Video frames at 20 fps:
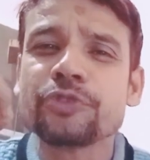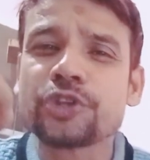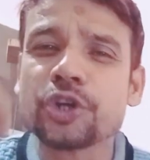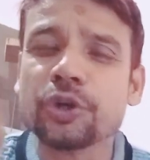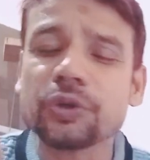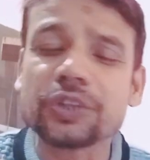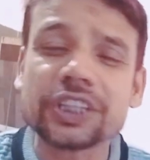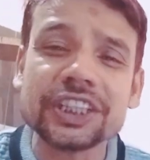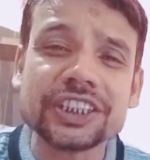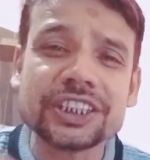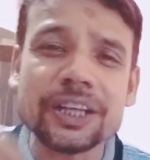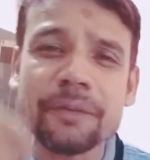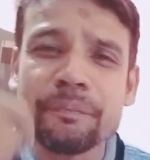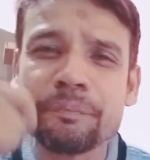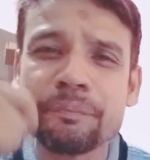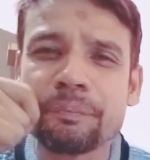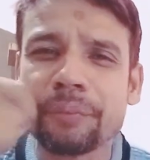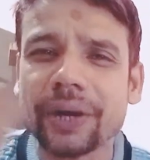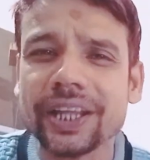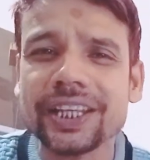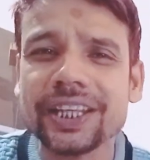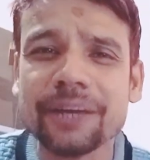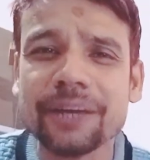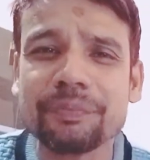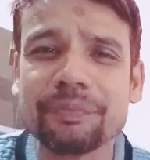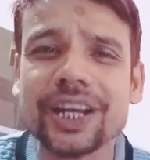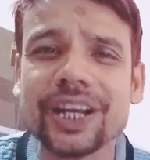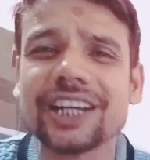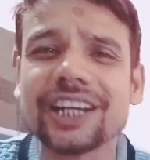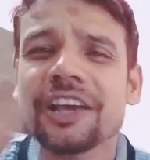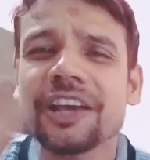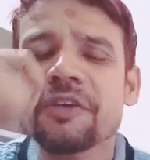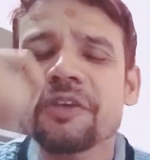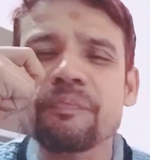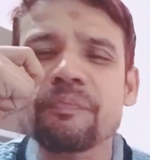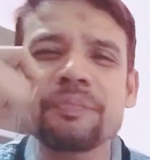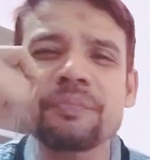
छोटी से बड़ी अपडेट